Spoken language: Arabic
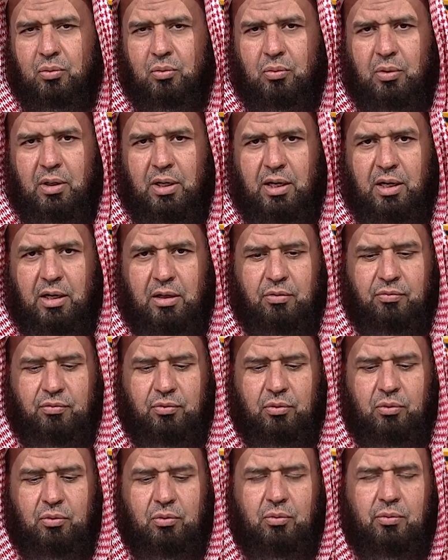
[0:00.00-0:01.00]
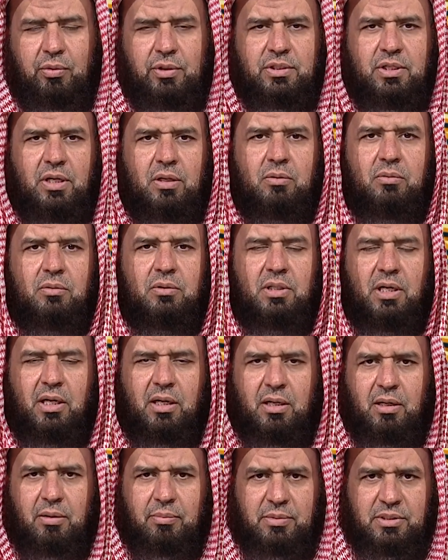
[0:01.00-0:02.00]
ولا أكفره وأسأله
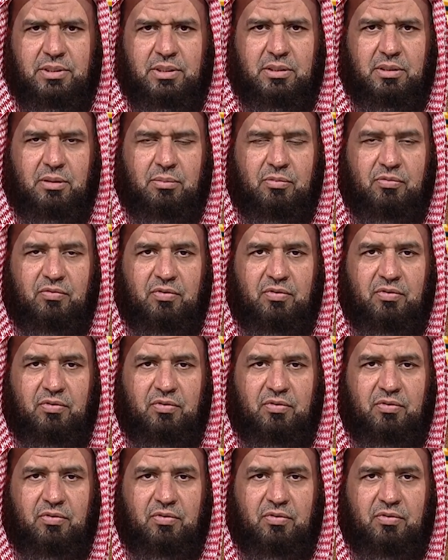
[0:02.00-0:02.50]
تعالى المزيد من